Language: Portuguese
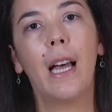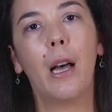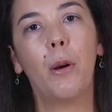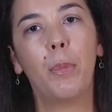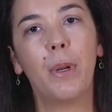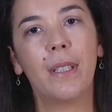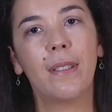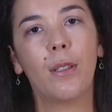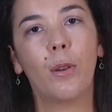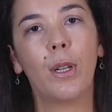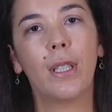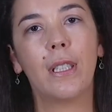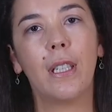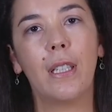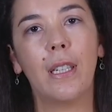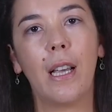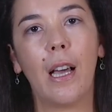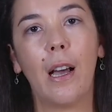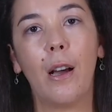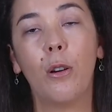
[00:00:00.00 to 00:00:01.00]
a pressão
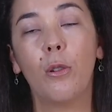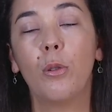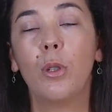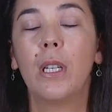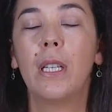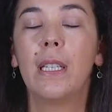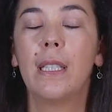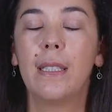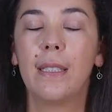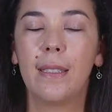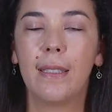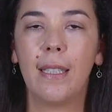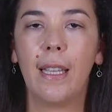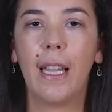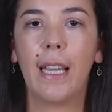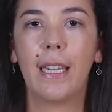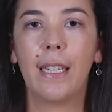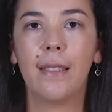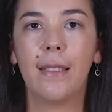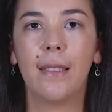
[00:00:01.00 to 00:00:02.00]
arterial
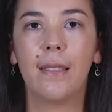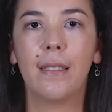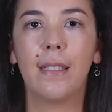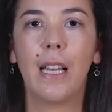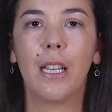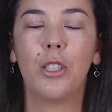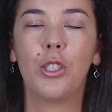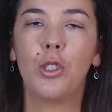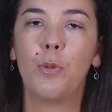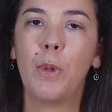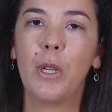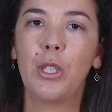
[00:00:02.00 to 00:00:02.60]
sem a necessidade de